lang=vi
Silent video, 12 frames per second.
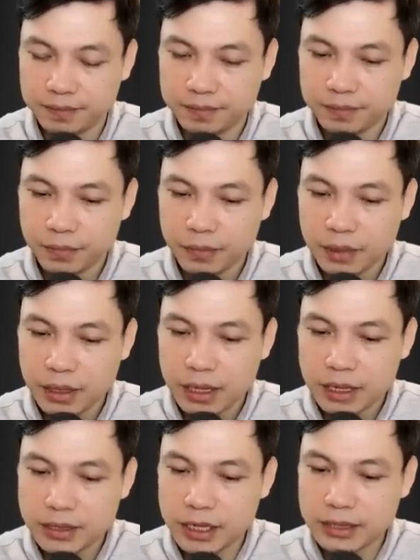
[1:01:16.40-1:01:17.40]
Nhưng
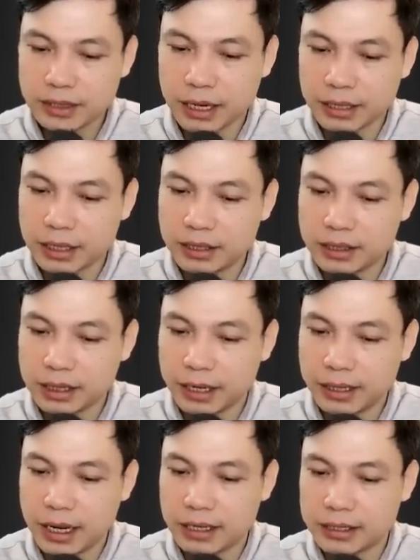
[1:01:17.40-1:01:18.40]
còn chưa nói hết
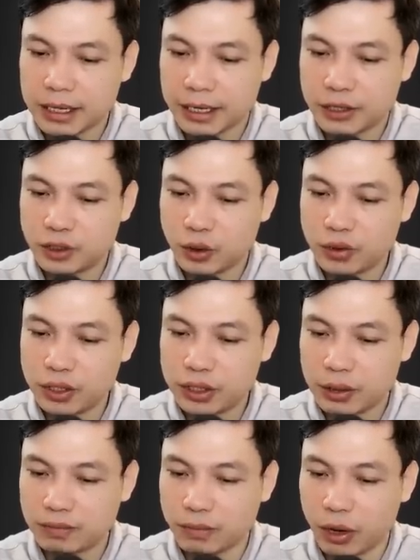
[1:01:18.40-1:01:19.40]
câu, trường làng Đại
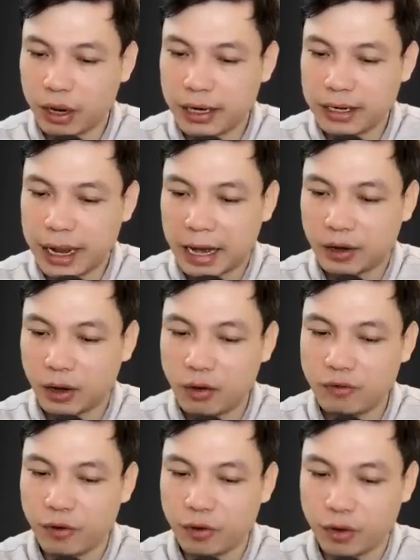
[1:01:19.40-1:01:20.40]
Lãn liền bất ngờ
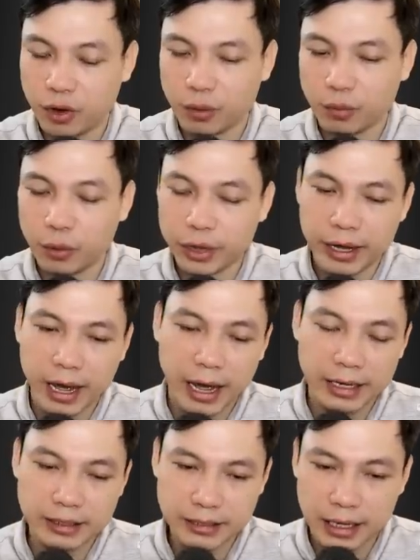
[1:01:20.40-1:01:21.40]
bị một luồng sức
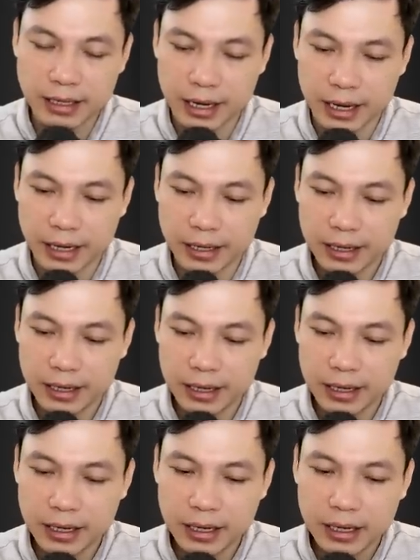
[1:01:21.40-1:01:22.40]
mạnh vô hình
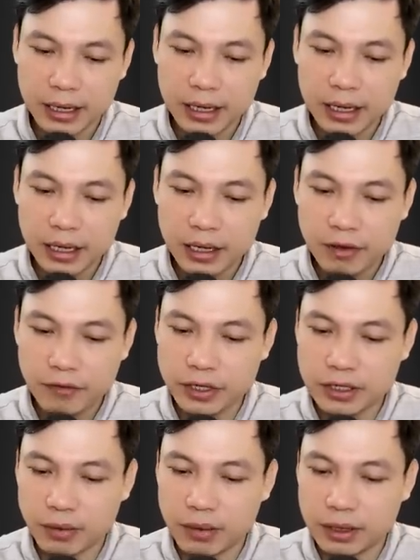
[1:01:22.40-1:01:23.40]
nhấc bổng lên rồi
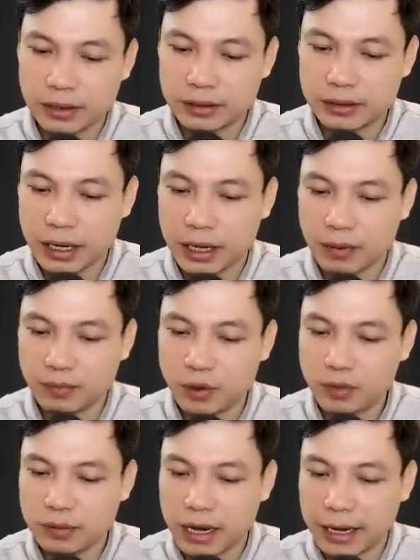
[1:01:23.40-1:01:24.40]
ném mạnh xuống.
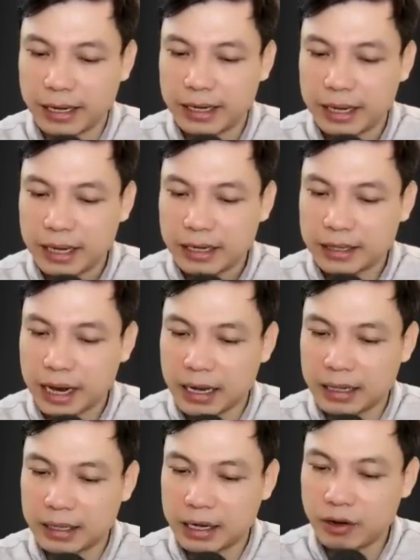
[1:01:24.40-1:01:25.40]
Hành động
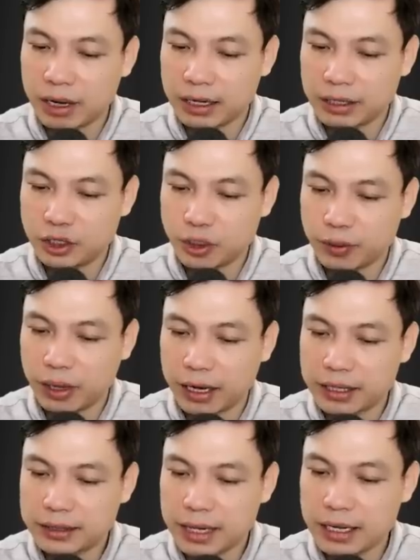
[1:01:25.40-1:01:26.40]
này diễn ra quá
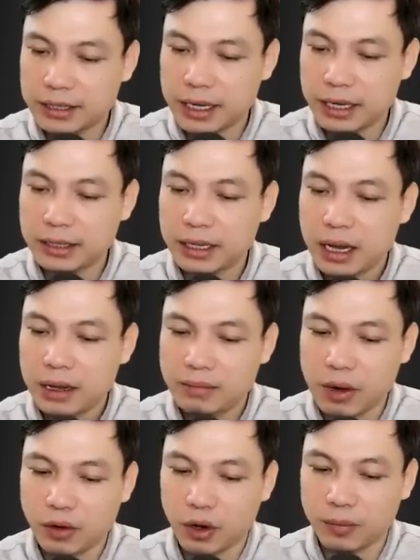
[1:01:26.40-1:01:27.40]
nhanh, chẳng ai kịp
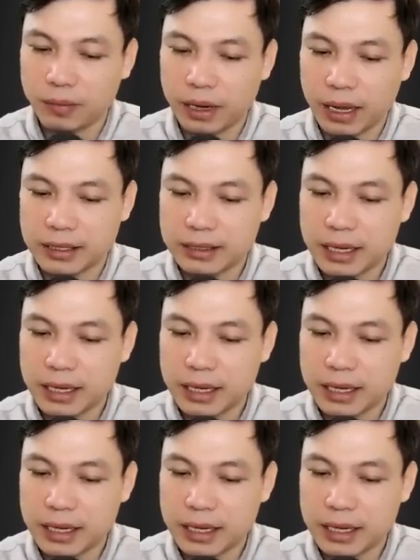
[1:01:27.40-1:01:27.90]
phản ứng.